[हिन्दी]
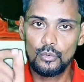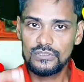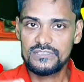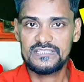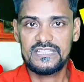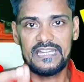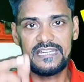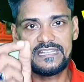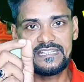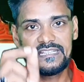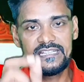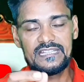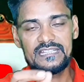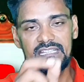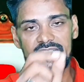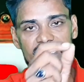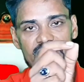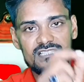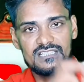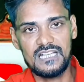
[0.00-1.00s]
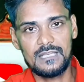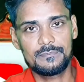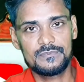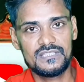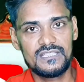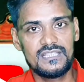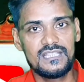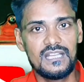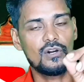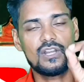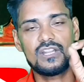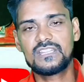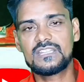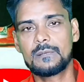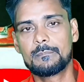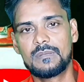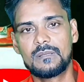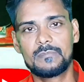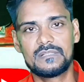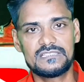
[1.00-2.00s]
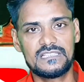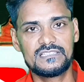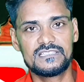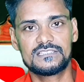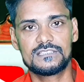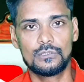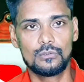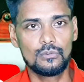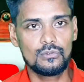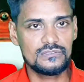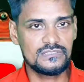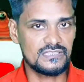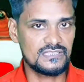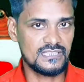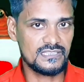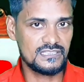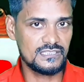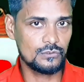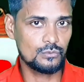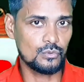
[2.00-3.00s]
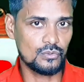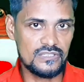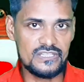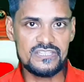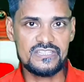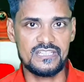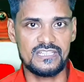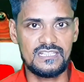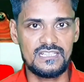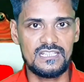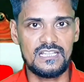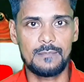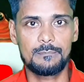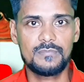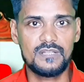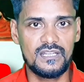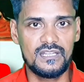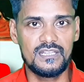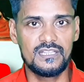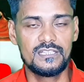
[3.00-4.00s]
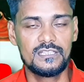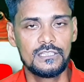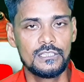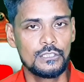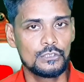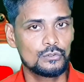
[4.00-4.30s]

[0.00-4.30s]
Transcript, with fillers: उस कैटेगरी के हिसाब से फॉर एग्जांपल बता देता हूँ जैसा कि कुकिंग चैनल आपका है